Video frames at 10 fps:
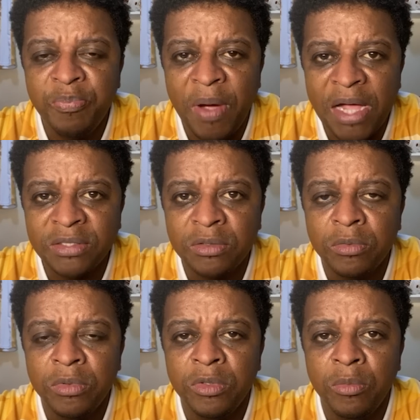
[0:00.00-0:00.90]
passo
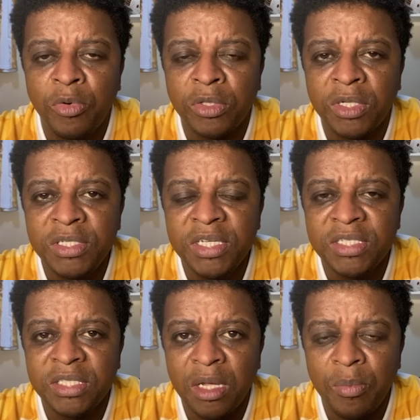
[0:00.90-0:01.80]
e um importante
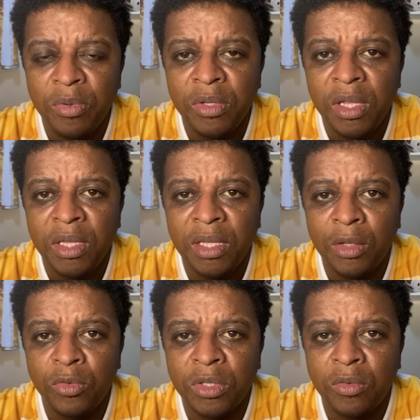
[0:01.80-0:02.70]
exemplo na
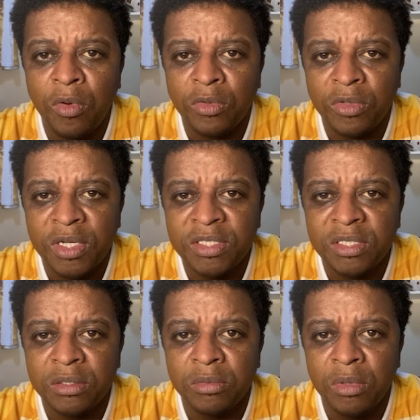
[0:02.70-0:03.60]
luta contra o
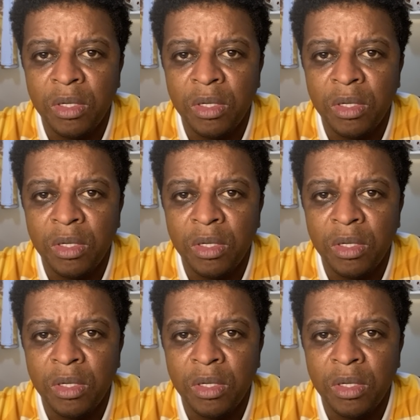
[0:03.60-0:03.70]
racismo.